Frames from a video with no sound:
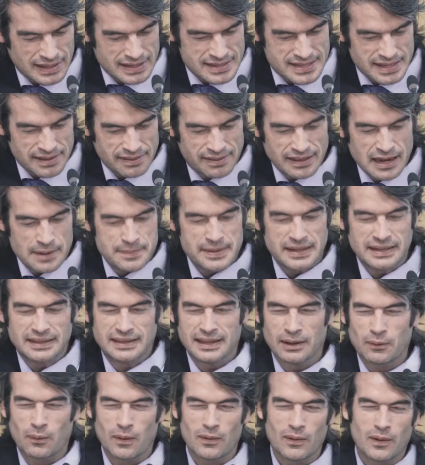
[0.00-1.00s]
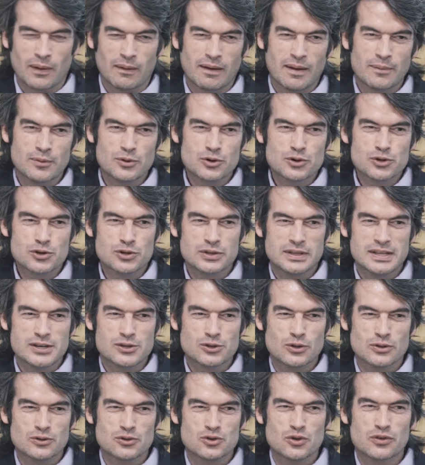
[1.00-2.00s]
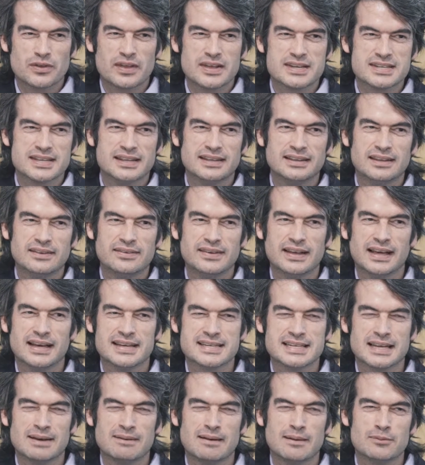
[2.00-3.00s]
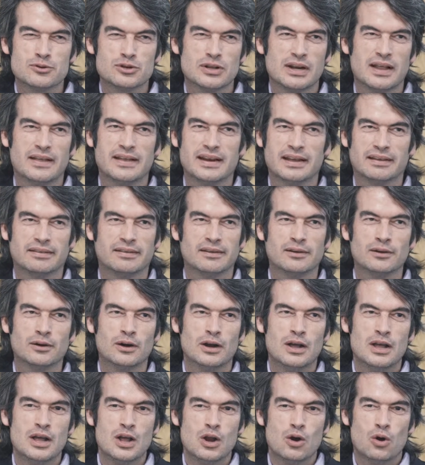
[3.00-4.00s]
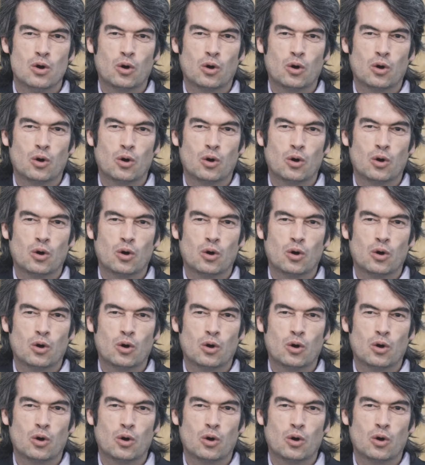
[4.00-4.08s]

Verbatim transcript: sinceramente, cuando hablamos de esto en sociedades científicas, que hablamos de la dirección,